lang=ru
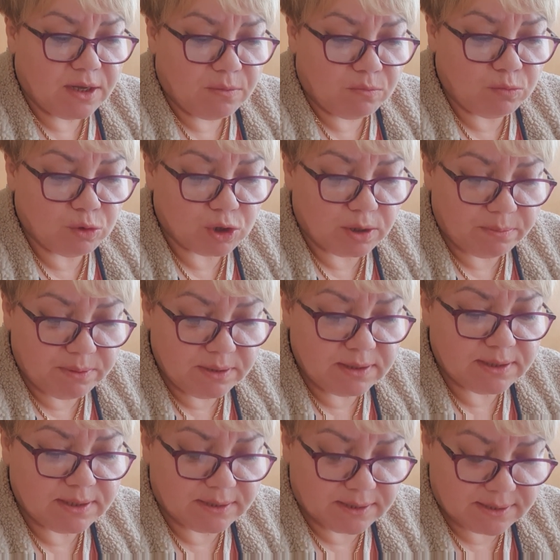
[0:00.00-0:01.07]
Муж
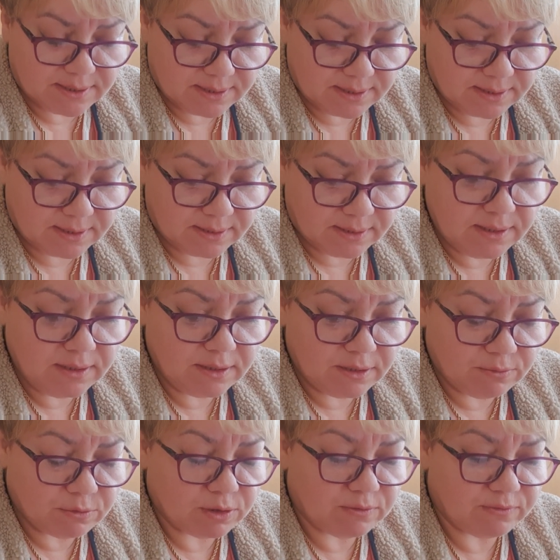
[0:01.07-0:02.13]
обиделся на сына, да,
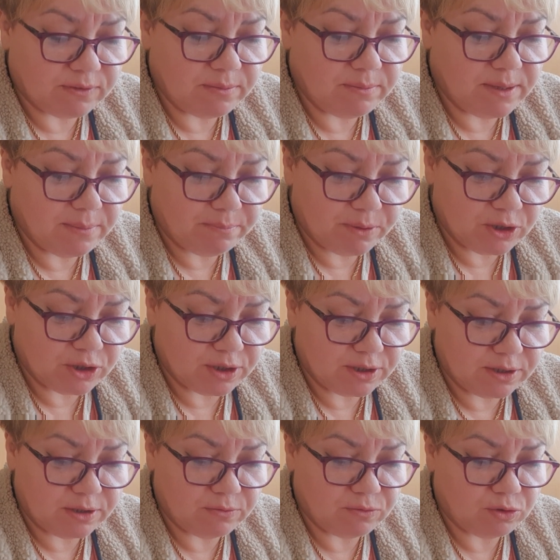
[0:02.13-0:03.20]
и вот вы мне
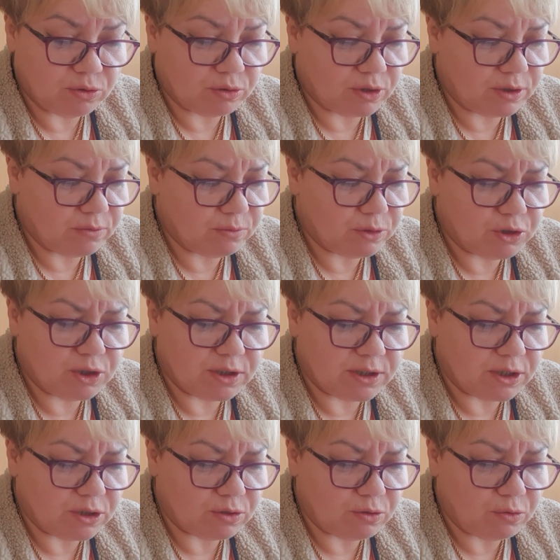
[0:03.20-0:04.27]
пишете, девчонки, вот
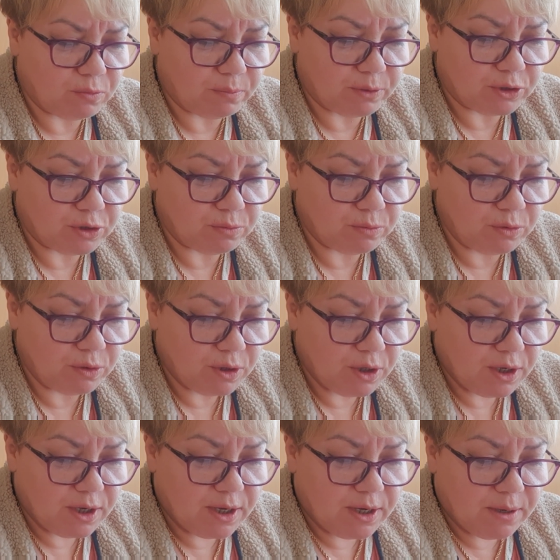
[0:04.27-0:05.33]
честное слово, почему
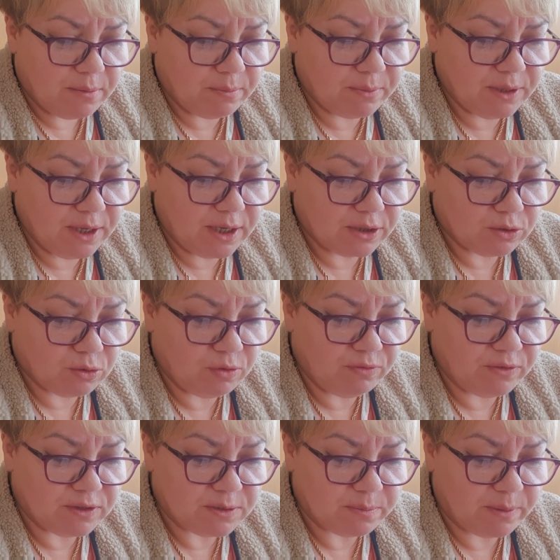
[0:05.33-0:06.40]
мне от
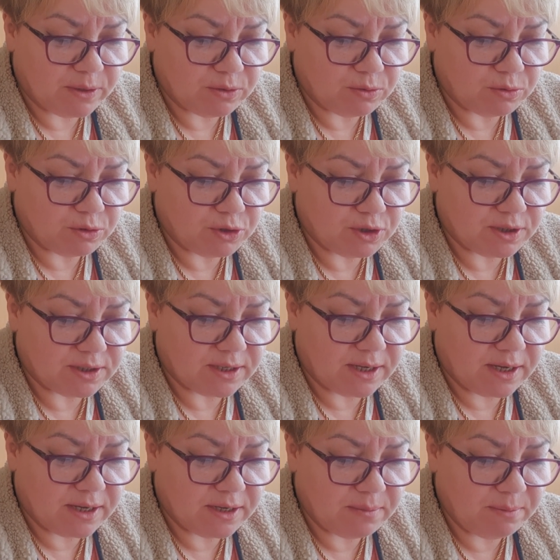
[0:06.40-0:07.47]
кофе спать хочется,
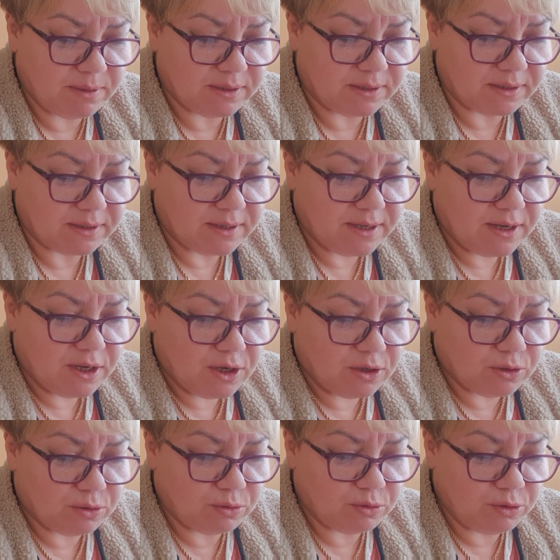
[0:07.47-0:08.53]
а, ребята,
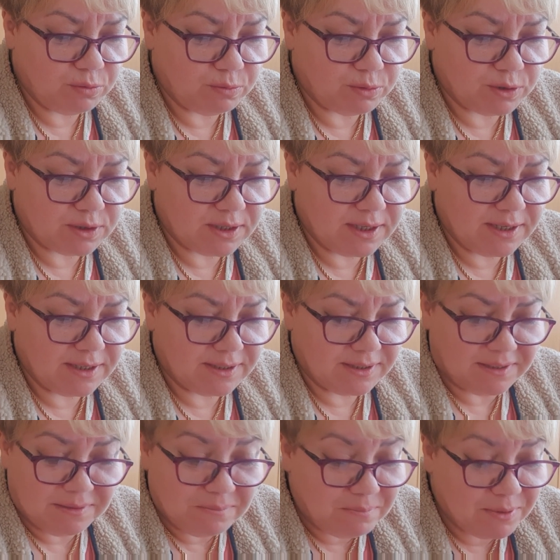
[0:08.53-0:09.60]
кто-нибудь знает,
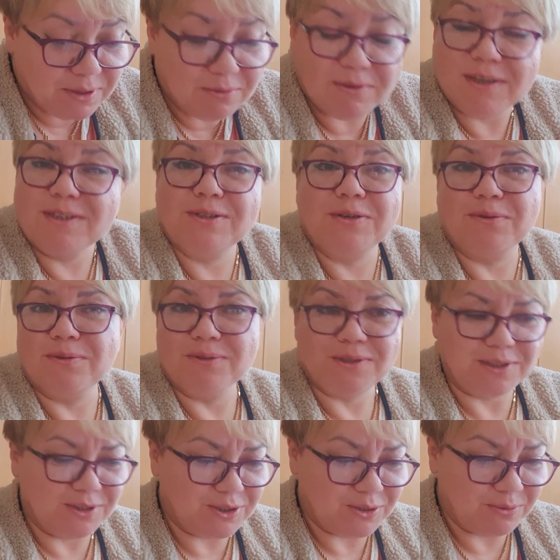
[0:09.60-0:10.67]
Первый раз такое
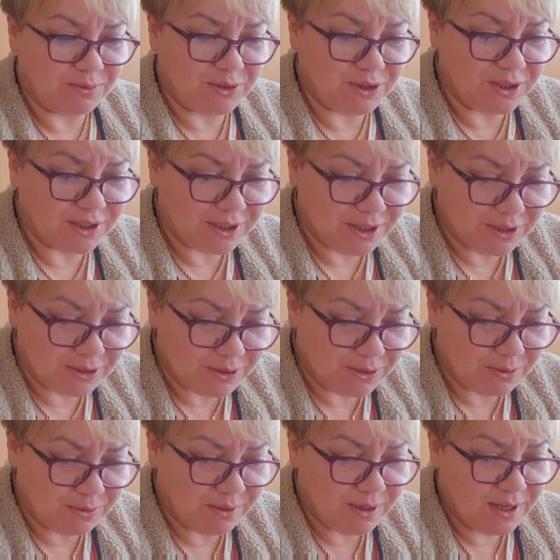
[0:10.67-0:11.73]
слышу, вот честное
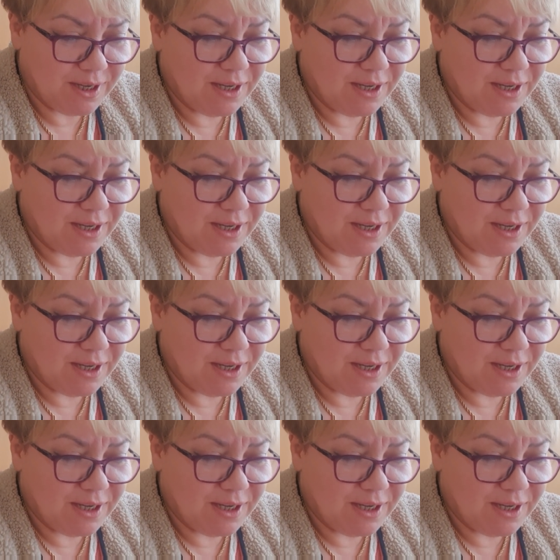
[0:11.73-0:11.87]
слово.